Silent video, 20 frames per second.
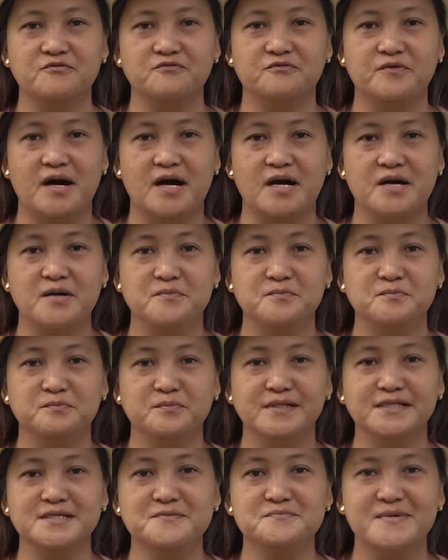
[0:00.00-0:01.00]
Game Farm,
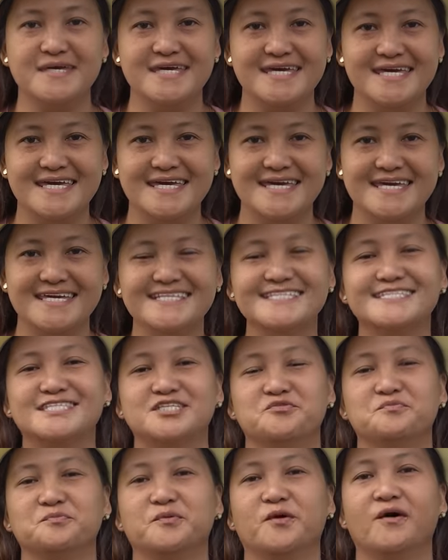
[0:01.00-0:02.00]
Philippines.
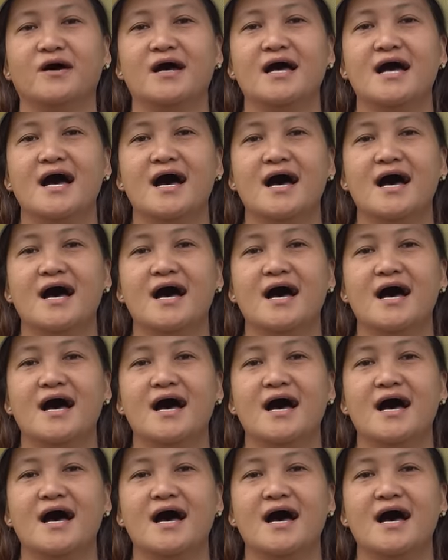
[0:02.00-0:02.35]
Yun po.